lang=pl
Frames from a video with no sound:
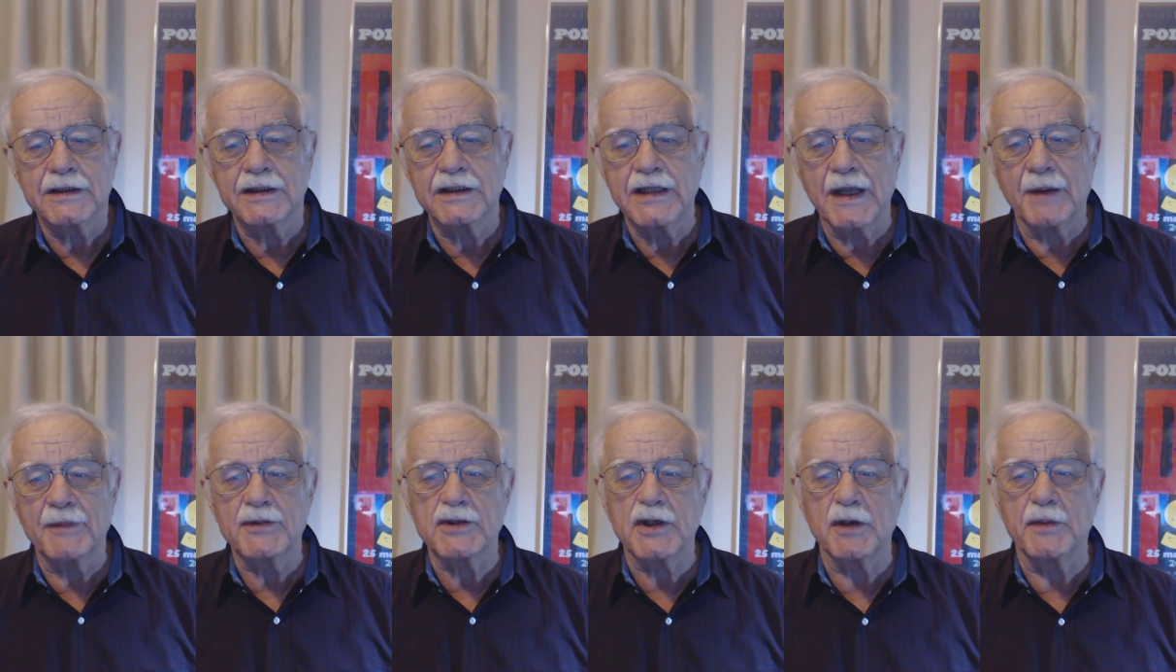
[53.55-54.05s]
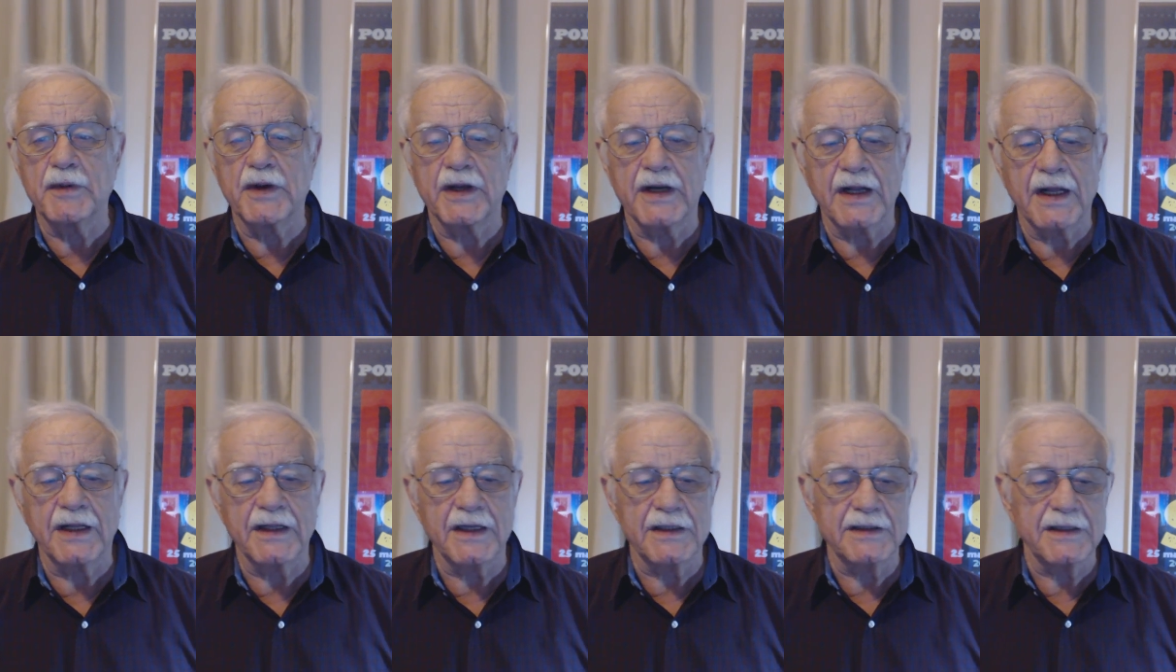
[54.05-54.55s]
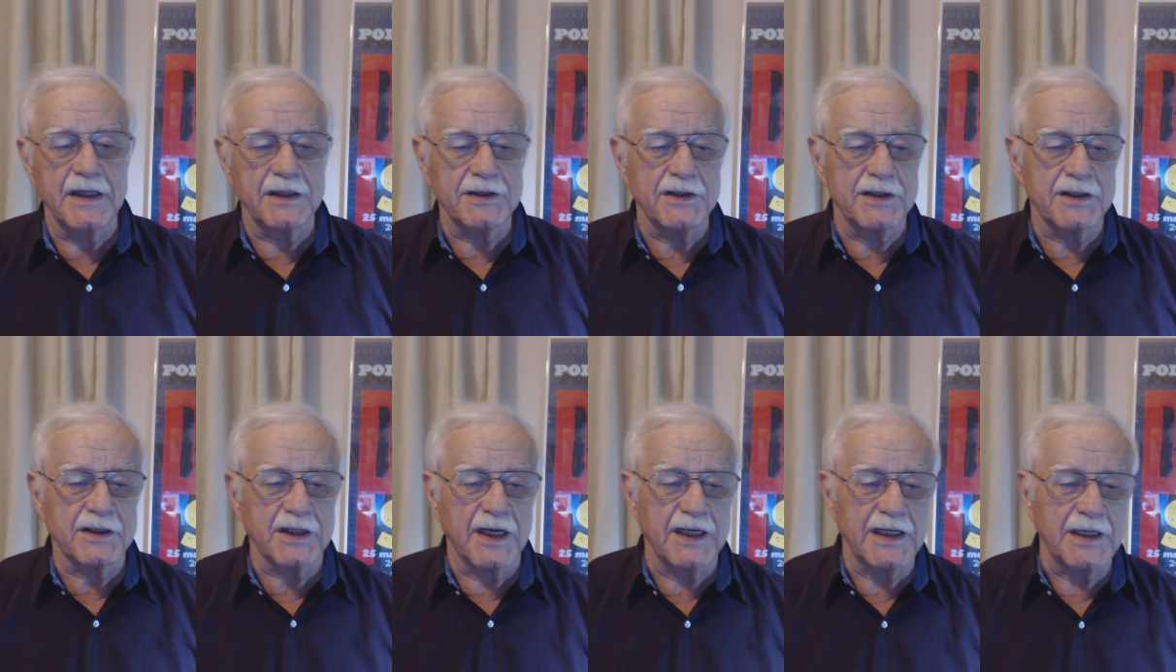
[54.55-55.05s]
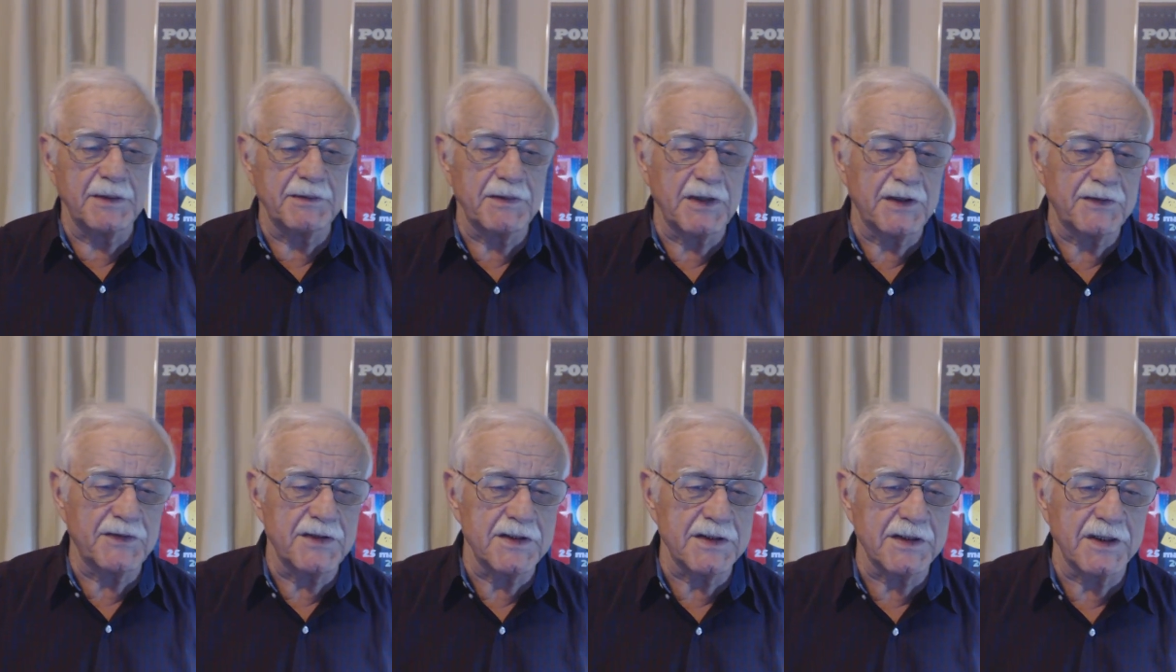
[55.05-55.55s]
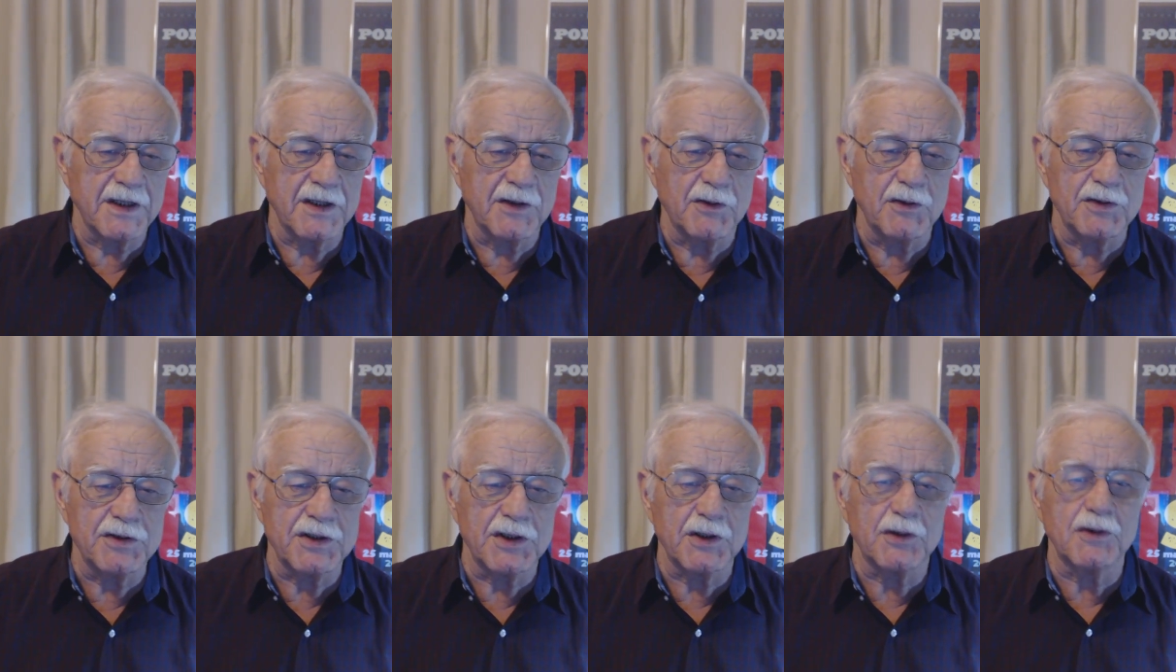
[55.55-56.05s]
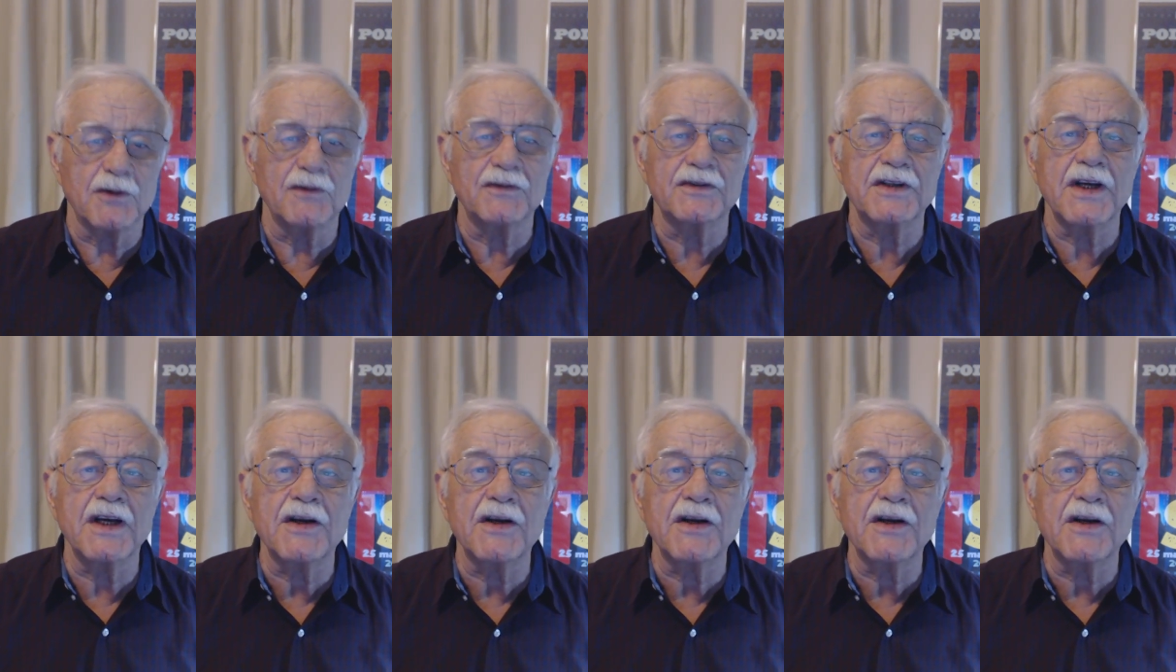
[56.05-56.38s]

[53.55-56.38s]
czy dam sobie radę z naciskaniem tych wszystkich guzików.